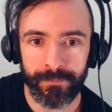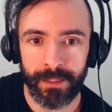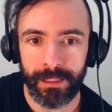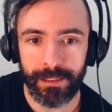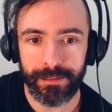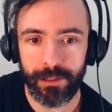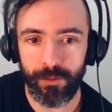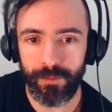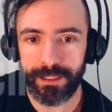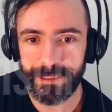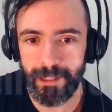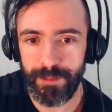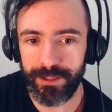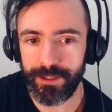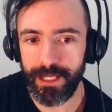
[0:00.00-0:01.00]
Então,
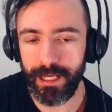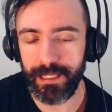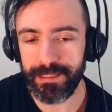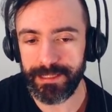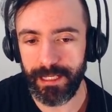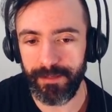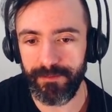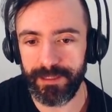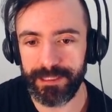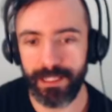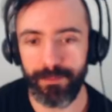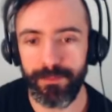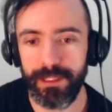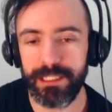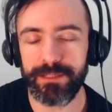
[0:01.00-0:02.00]
basicamente, o que, que eles querem fazer?
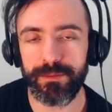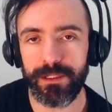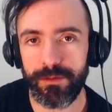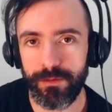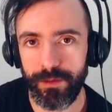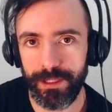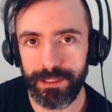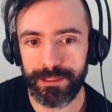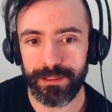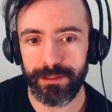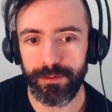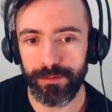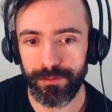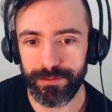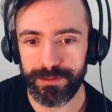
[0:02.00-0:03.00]
A mesma coisa
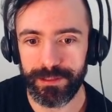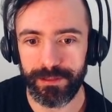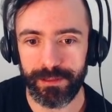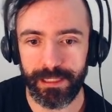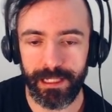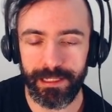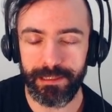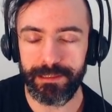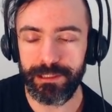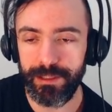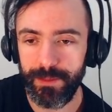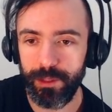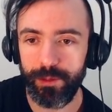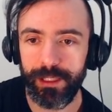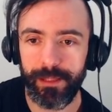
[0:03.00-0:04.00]
que o Lucian. Querem
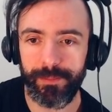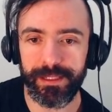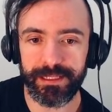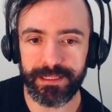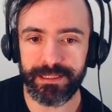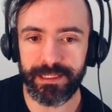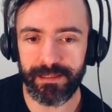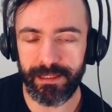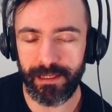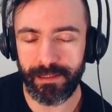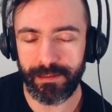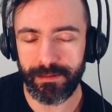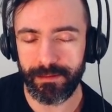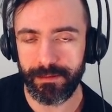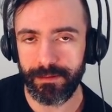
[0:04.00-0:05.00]
diminuir a presença
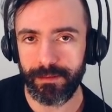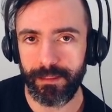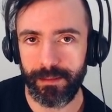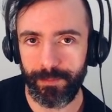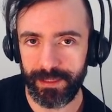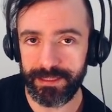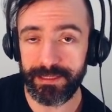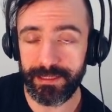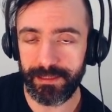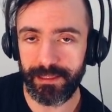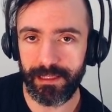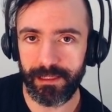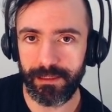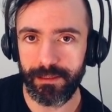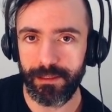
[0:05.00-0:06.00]
dela, presença
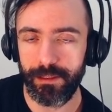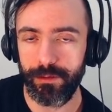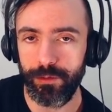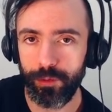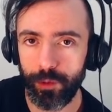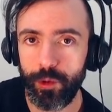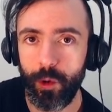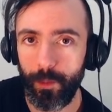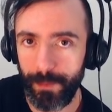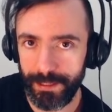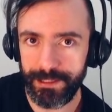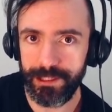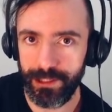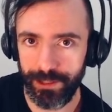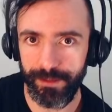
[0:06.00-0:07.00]
dela no
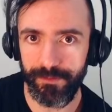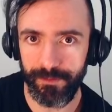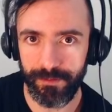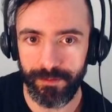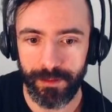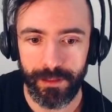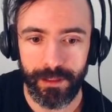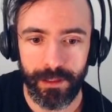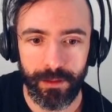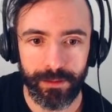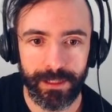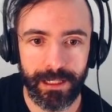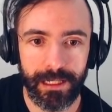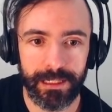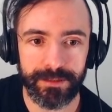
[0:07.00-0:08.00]
competitivo. O
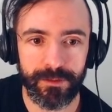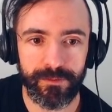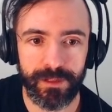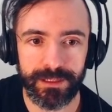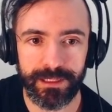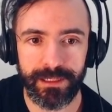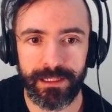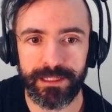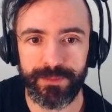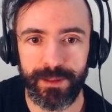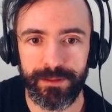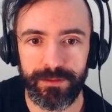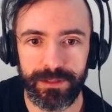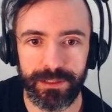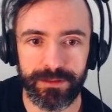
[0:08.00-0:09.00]
que, que eles vão fazer em
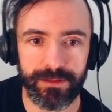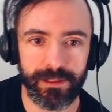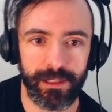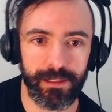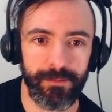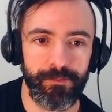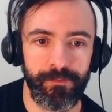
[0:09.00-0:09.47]
respeito disso, cara?